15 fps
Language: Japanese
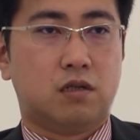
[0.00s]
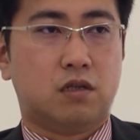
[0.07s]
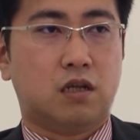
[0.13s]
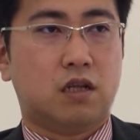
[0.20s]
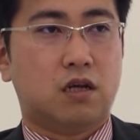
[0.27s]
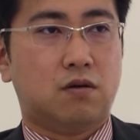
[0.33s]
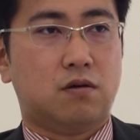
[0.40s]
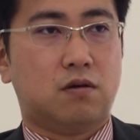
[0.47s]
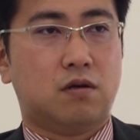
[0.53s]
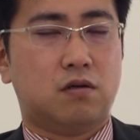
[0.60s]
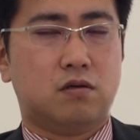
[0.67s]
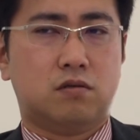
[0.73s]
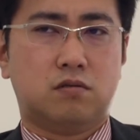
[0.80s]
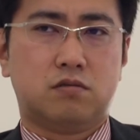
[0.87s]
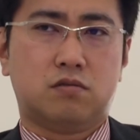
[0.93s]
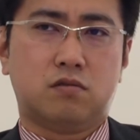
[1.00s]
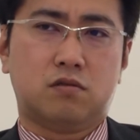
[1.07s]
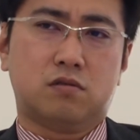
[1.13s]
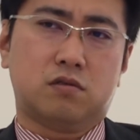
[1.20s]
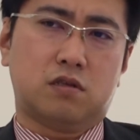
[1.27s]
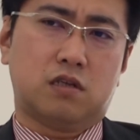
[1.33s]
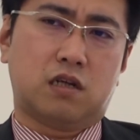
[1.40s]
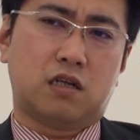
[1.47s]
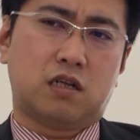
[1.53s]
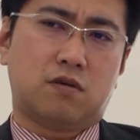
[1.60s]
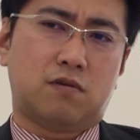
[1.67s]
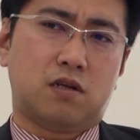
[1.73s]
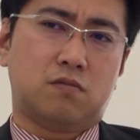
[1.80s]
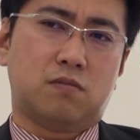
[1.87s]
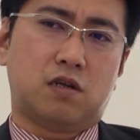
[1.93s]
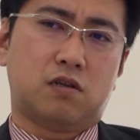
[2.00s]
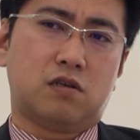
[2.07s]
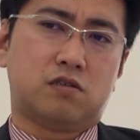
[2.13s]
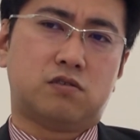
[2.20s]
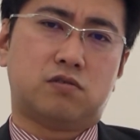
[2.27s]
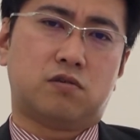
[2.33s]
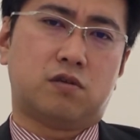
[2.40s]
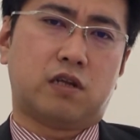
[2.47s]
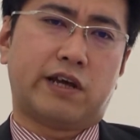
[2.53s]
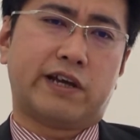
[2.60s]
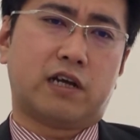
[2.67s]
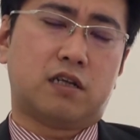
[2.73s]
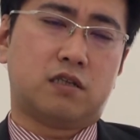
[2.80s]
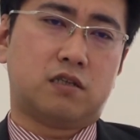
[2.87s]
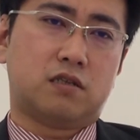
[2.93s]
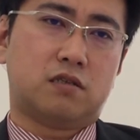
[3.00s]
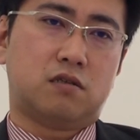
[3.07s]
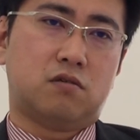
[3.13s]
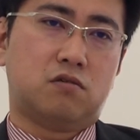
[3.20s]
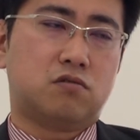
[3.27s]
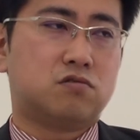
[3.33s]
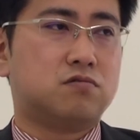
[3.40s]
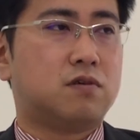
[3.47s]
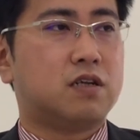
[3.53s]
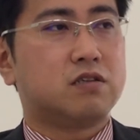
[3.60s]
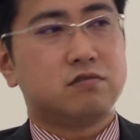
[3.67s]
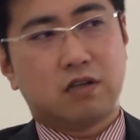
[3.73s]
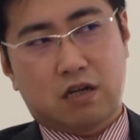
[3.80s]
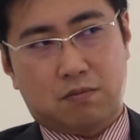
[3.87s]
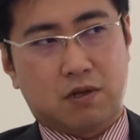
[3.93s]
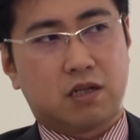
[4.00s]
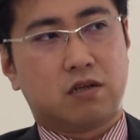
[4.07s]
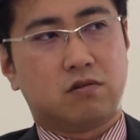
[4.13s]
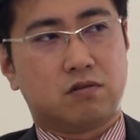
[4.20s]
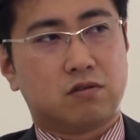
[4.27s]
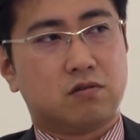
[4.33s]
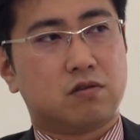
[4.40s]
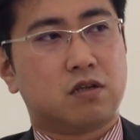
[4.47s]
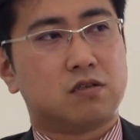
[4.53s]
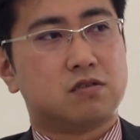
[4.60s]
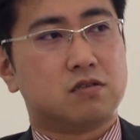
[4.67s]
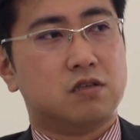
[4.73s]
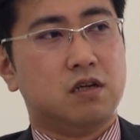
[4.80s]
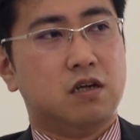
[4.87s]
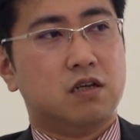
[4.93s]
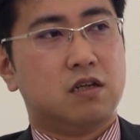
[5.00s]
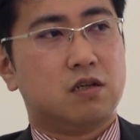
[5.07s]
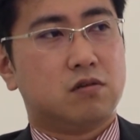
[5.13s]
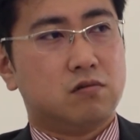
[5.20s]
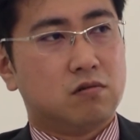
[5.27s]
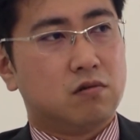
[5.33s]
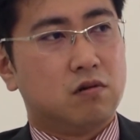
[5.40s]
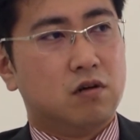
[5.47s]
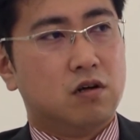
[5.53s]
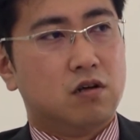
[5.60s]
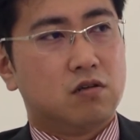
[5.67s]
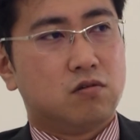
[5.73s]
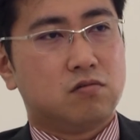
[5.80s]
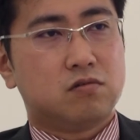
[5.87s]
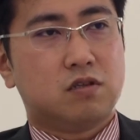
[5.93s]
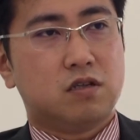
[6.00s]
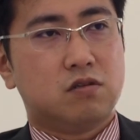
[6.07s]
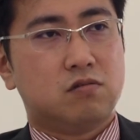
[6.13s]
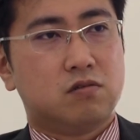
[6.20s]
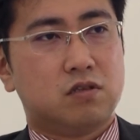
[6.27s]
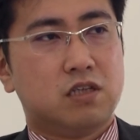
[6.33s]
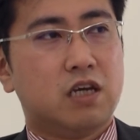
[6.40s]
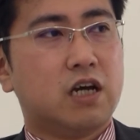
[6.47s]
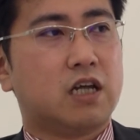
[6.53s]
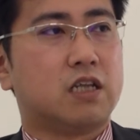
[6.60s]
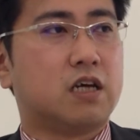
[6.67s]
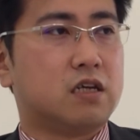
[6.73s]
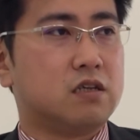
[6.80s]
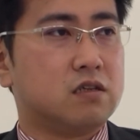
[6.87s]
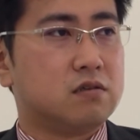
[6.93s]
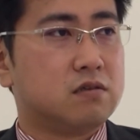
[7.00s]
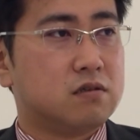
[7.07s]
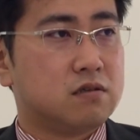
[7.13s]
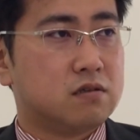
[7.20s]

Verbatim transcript: 7あそうですね7割までちょっとないかな6割ぐらいまでの人たちだと、特定の家がないです、